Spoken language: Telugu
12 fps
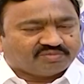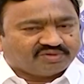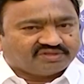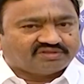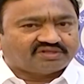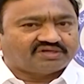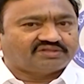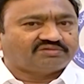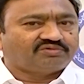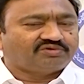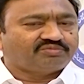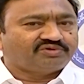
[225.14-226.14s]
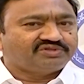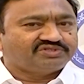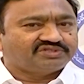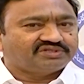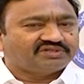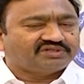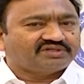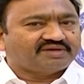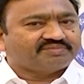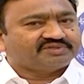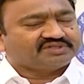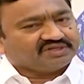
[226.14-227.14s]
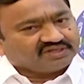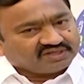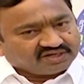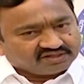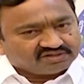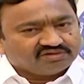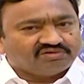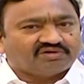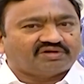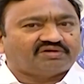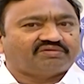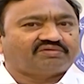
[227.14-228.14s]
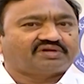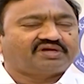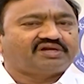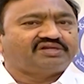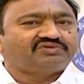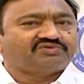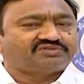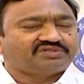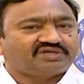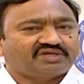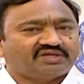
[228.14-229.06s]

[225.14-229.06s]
ఒక మధ్యతరగతి కుటుంబం నుంచి లేకపోతే అట్టడుగా వర్గాల నుంచి వచ్చిన